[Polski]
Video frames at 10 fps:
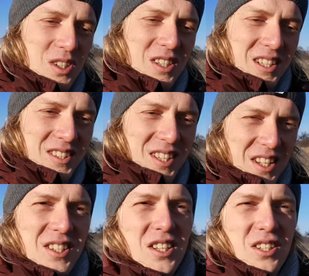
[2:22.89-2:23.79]
Czy ty
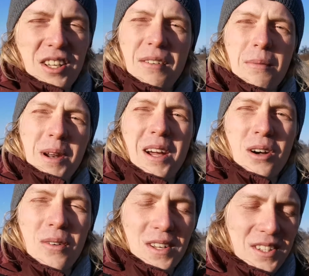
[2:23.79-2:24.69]
chcesz też gniewem
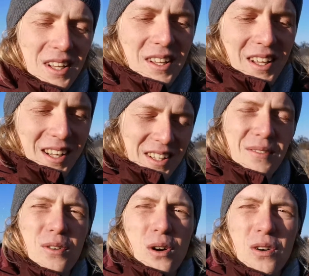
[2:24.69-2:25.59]
reagować na, na
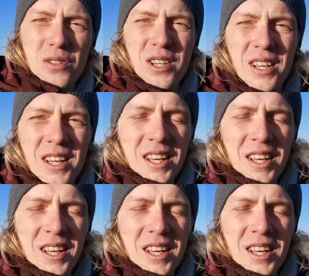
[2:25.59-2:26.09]
gniew kogoś?